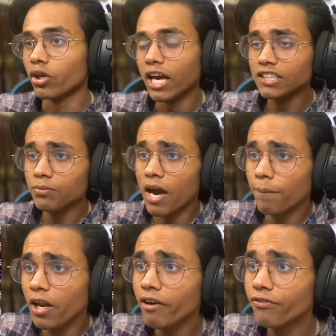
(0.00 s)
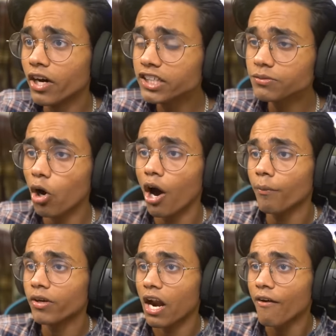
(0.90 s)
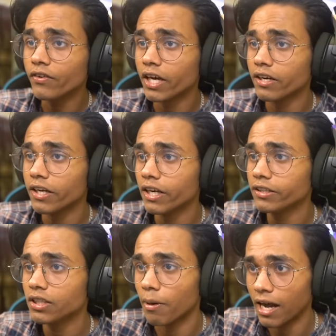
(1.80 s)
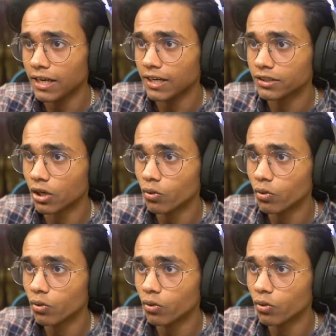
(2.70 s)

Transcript: तो यस मैं अपना फर्स्ट मॉब क्राफ्ट करने के लिए सामान ले लेता